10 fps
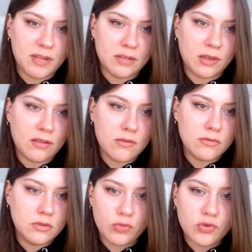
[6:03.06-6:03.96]
j'ai pas
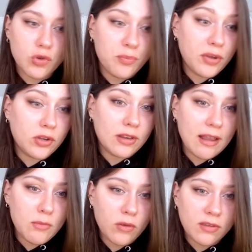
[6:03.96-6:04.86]
l'impression. Mon jeu bug
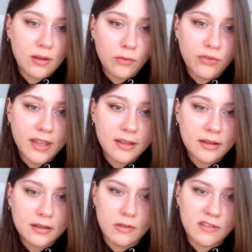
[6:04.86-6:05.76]
tellement, c'est
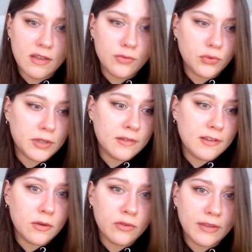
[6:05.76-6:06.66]
l'enfer Vas-y, avoue ton
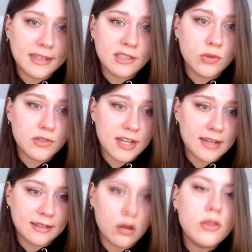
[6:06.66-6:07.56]
attirance, fais quelque chose, là
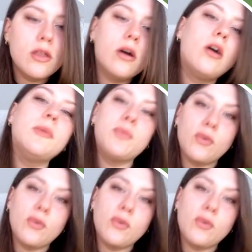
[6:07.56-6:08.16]
Oh non, mais